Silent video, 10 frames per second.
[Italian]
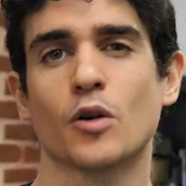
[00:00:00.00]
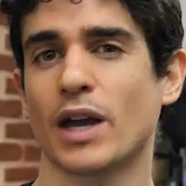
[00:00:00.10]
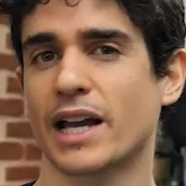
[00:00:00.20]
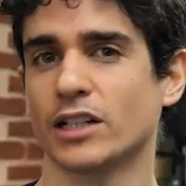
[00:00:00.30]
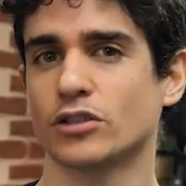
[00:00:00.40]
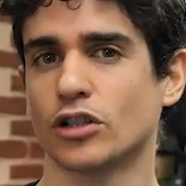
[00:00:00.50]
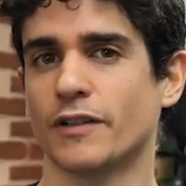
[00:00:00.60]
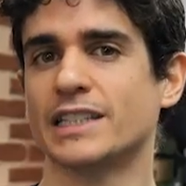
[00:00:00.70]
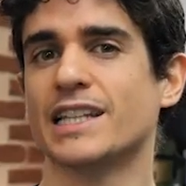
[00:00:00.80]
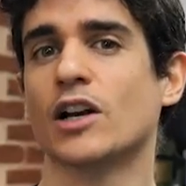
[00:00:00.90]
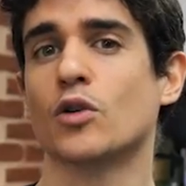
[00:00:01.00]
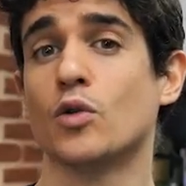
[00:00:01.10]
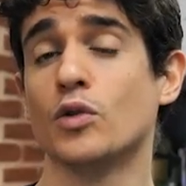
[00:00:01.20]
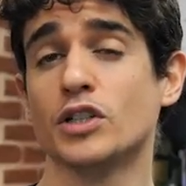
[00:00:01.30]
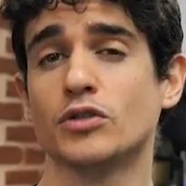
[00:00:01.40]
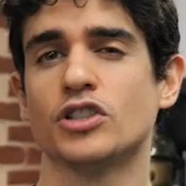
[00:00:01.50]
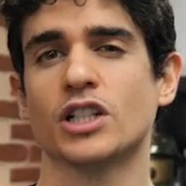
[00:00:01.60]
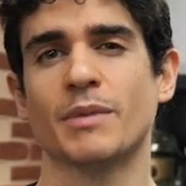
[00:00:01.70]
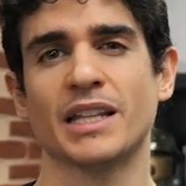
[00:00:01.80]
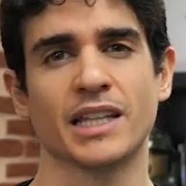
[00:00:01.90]
Qui accanto trovate alcuni
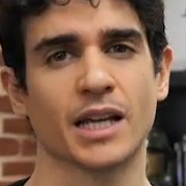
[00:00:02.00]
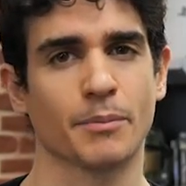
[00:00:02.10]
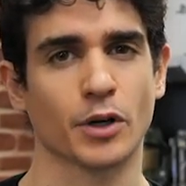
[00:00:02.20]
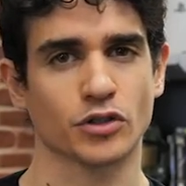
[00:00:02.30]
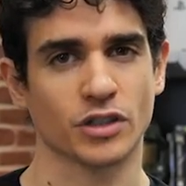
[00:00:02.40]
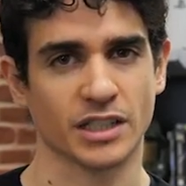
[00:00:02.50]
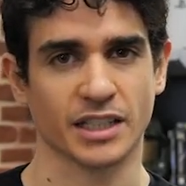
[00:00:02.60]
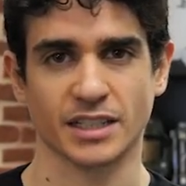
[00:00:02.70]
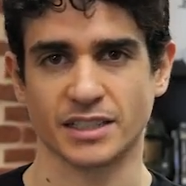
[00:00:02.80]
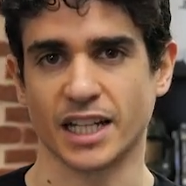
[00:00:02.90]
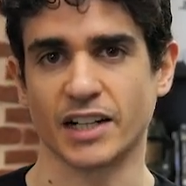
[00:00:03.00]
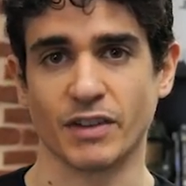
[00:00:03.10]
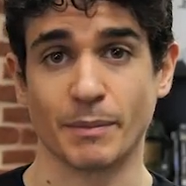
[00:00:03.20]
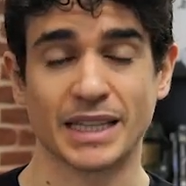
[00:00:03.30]
suggerimenti che possono interessarvi,